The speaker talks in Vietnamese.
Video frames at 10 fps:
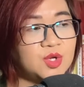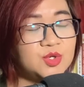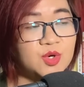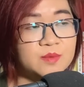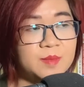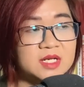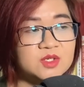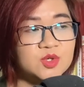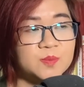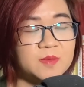Đôi
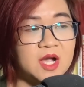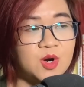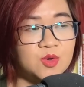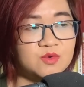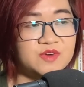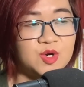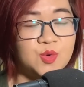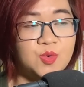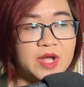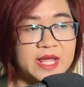mắt đục ngầu và
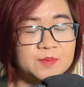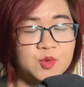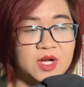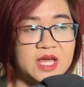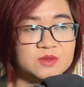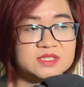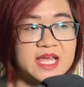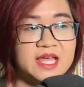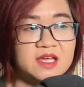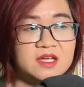u ám của lão
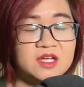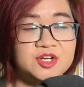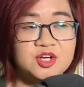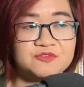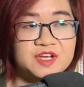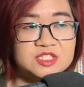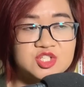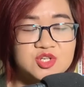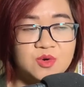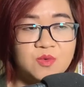ta được phản
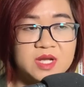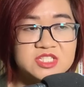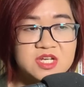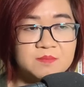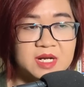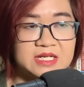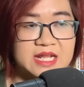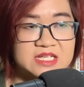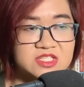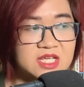chiếu qua chiếc mặt
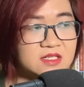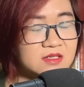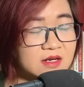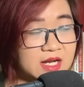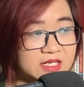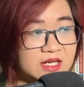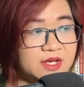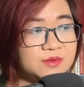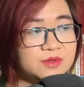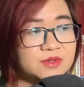nạ sắt lạnh
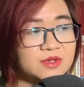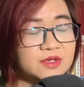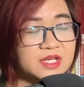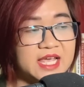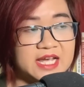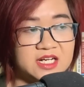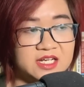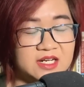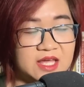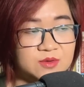lẽo, càng
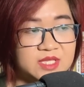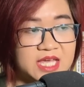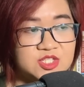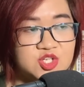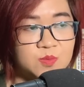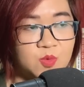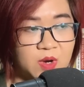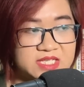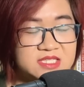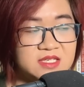khiến lão ta trông
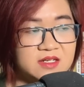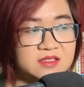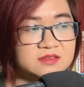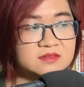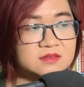quái dị hơn.